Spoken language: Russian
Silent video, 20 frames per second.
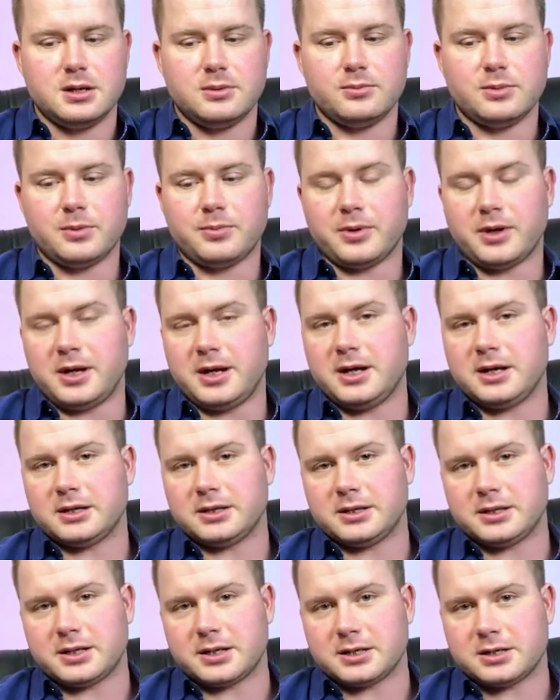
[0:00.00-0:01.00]

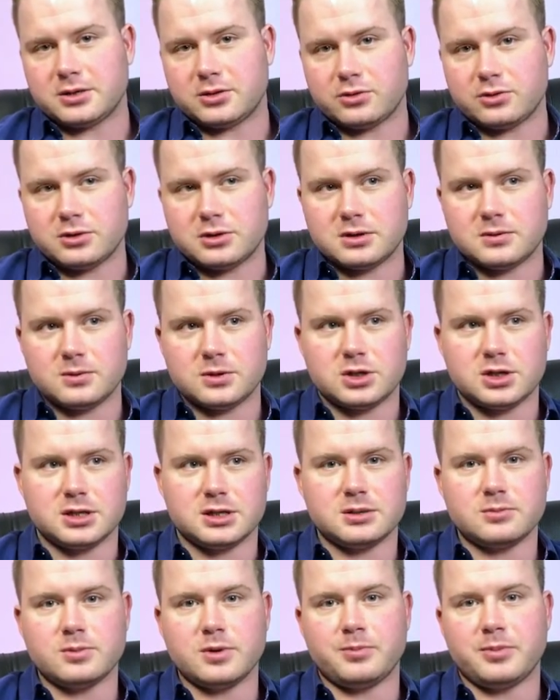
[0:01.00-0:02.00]
биполярное расстройство,
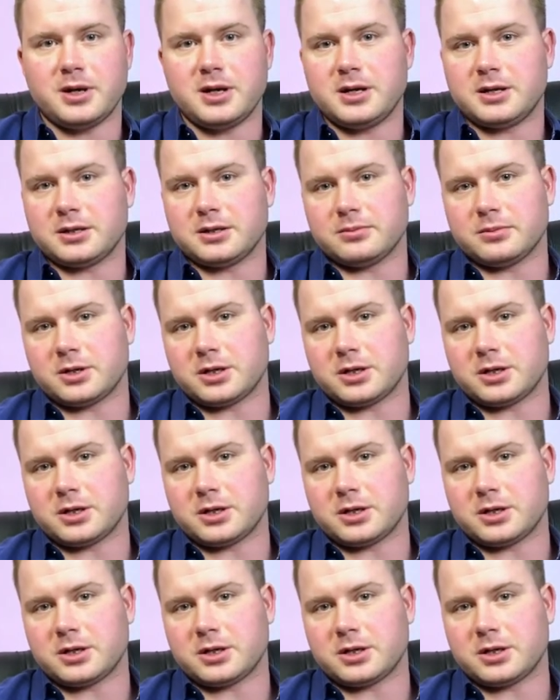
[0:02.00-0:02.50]
сейчас с биполярным